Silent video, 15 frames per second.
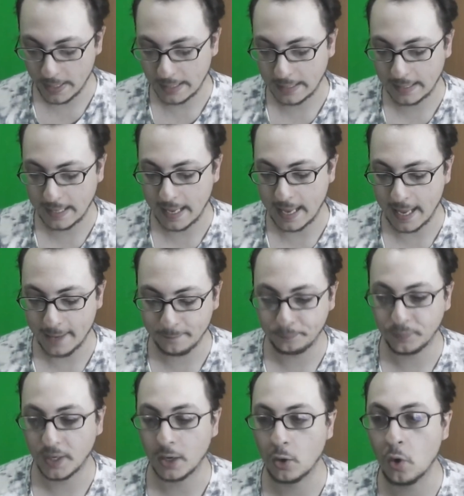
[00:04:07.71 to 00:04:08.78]

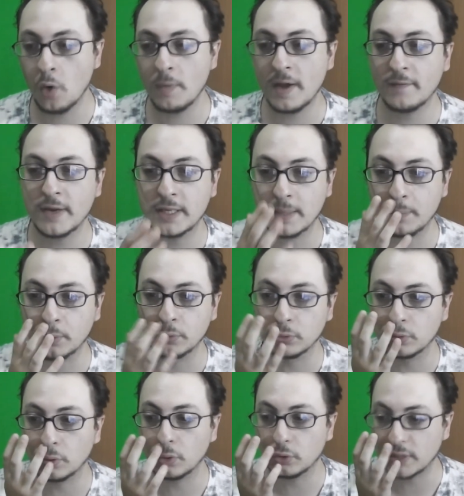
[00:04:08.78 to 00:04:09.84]
Perché, come avete
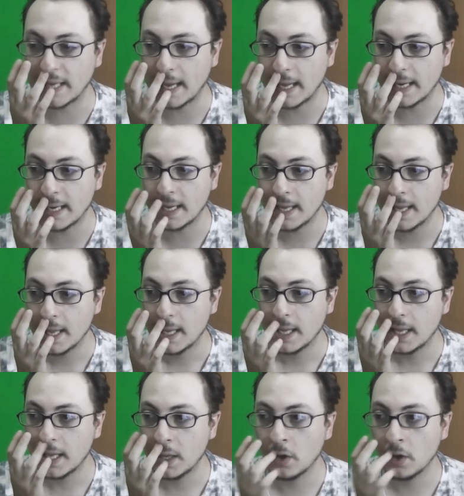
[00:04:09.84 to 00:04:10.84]
potuto notare,